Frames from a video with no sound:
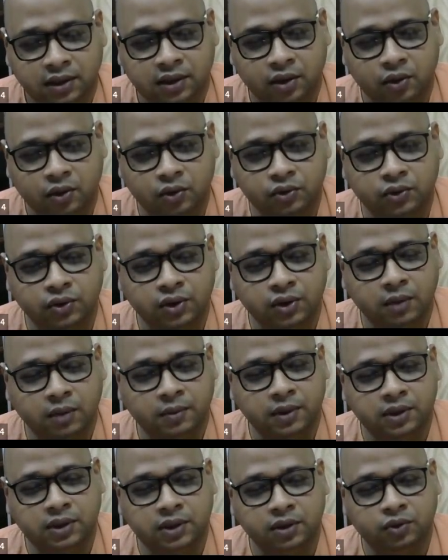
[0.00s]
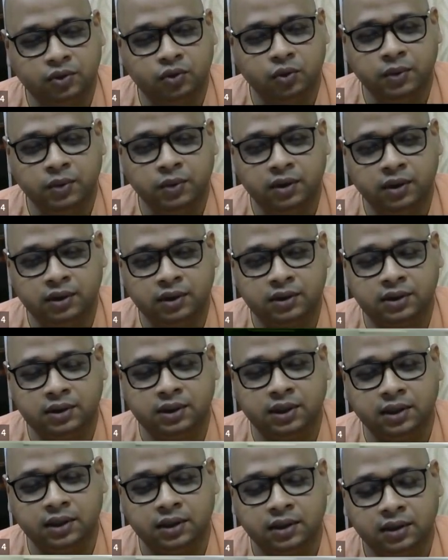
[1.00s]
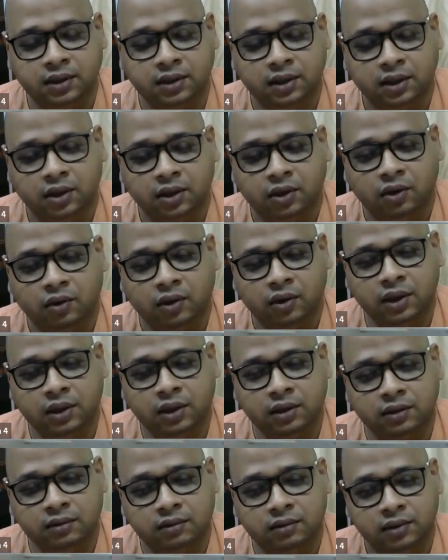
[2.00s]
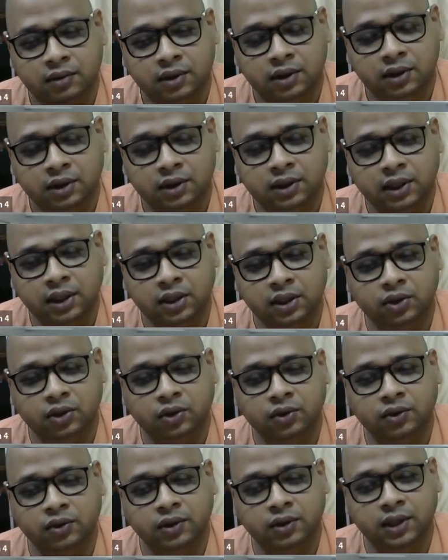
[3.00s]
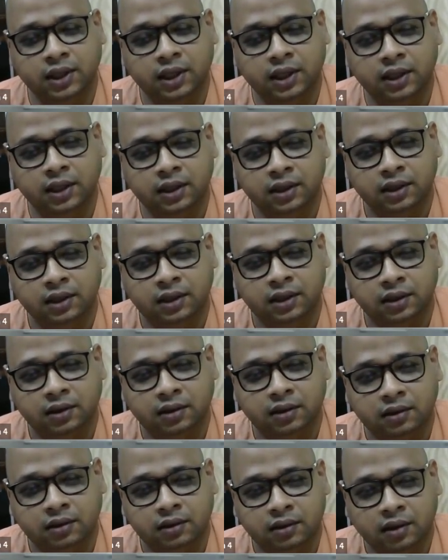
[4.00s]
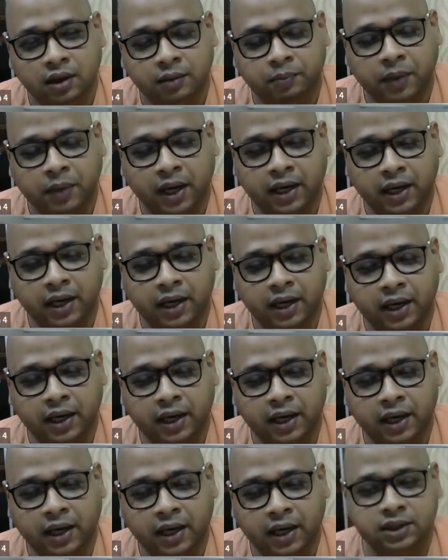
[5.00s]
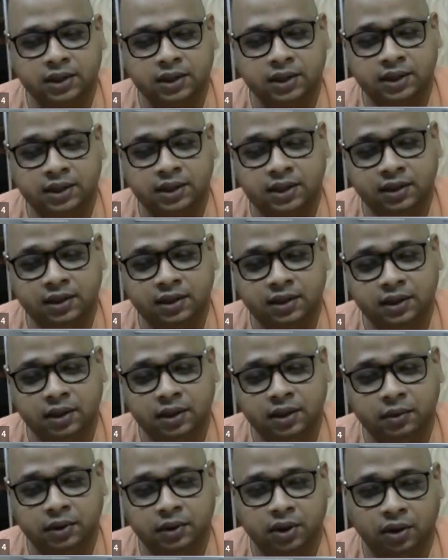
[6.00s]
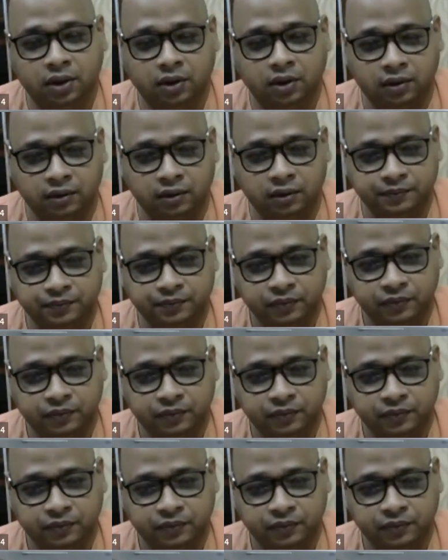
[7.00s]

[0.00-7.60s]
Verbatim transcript: তো অর্জুনকে বলছি তুমি হচ্ছে ওই তীর ধনুক নিয়ে ওই পাখিটির প্রতি যে দৃষ্টি হচ্ছে নিবদ্ধ করো